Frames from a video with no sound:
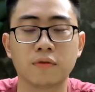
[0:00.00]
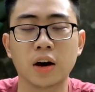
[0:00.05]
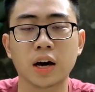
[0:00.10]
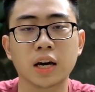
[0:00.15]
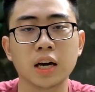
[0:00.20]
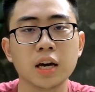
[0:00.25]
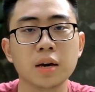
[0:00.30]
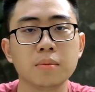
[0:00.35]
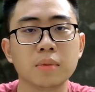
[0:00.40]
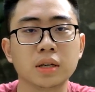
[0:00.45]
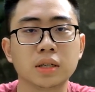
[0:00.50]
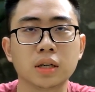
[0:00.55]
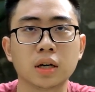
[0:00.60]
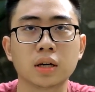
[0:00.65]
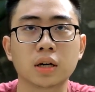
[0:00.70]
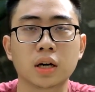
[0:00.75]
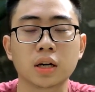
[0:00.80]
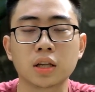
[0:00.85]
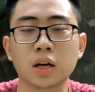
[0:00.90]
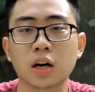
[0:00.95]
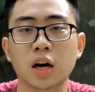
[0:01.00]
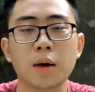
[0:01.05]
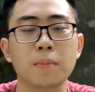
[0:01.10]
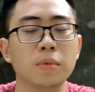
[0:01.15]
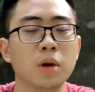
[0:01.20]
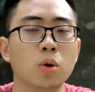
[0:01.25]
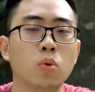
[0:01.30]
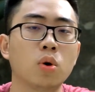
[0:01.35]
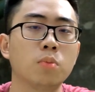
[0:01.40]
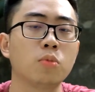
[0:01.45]
Và khi mình chơi cái tựa game
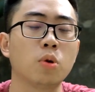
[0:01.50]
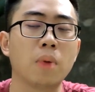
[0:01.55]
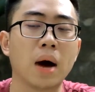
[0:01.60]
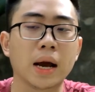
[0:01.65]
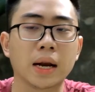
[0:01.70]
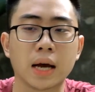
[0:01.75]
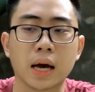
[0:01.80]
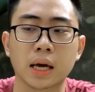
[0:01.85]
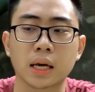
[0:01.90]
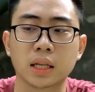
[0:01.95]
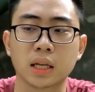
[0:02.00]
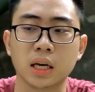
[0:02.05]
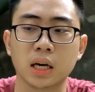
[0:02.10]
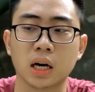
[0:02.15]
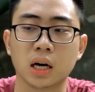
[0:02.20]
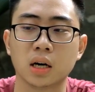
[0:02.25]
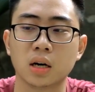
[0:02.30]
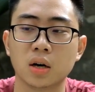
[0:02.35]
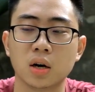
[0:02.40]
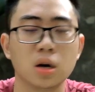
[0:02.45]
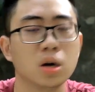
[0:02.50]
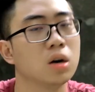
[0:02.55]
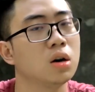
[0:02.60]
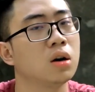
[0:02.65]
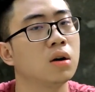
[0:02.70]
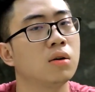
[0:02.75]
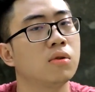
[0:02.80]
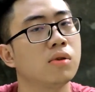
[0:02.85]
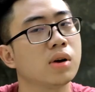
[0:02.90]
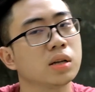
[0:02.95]
Liên Quân Mobile này thì
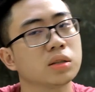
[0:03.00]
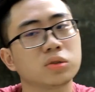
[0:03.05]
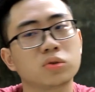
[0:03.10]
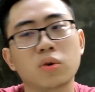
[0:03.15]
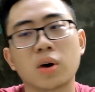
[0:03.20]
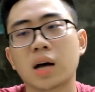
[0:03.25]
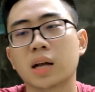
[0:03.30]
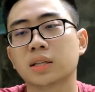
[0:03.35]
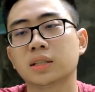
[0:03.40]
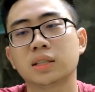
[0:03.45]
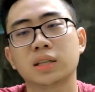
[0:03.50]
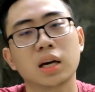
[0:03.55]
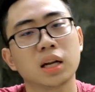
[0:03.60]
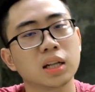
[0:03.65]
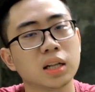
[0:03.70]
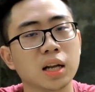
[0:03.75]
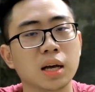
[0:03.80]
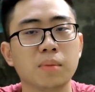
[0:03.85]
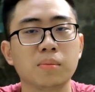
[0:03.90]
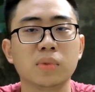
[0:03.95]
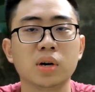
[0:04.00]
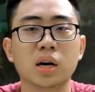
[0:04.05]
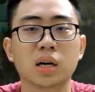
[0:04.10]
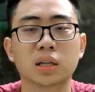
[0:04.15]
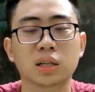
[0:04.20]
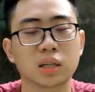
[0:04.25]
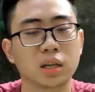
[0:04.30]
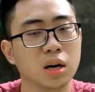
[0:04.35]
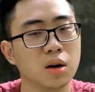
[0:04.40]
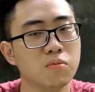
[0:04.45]
hoàn toàn rất là mượt,
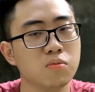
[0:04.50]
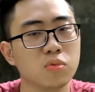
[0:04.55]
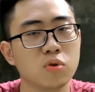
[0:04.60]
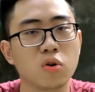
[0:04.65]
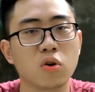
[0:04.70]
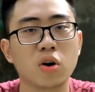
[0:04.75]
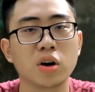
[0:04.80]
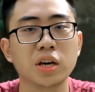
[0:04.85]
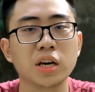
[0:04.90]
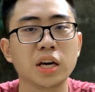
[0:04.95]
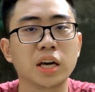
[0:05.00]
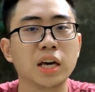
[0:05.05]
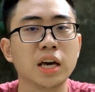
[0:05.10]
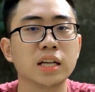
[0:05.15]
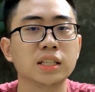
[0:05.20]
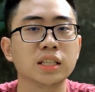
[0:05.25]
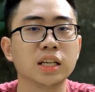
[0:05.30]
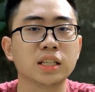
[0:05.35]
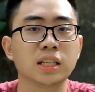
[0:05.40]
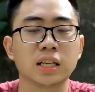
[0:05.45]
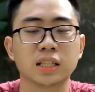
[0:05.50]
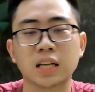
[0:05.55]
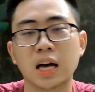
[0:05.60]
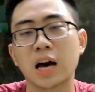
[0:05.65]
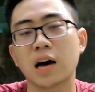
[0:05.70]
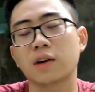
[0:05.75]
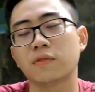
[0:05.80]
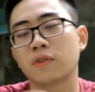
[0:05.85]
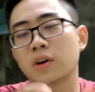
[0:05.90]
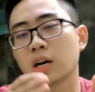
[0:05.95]
không có ý kiến gì xảy
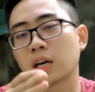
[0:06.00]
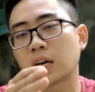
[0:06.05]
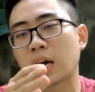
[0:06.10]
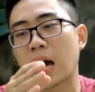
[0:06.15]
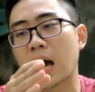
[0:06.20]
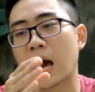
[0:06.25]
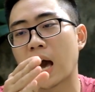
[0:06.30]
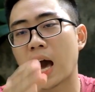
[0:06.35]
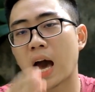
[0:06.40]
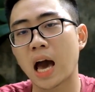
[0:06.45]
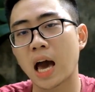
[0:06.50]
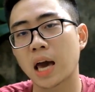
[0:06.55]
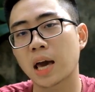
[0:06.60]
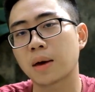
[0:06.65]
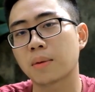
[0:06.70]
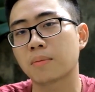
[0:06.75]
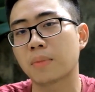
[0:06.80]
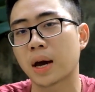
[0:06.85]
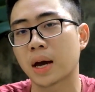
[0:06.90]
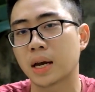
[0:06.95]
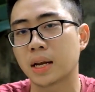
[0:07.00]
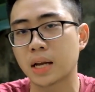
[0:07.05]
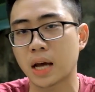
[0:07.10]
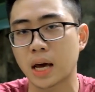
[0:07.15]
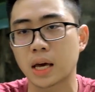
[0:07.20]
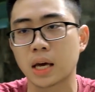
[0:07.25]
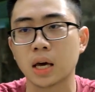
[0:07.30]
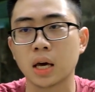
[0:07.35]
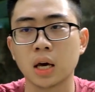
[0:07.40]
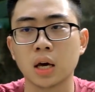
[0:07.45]
ra với cả hai máy này.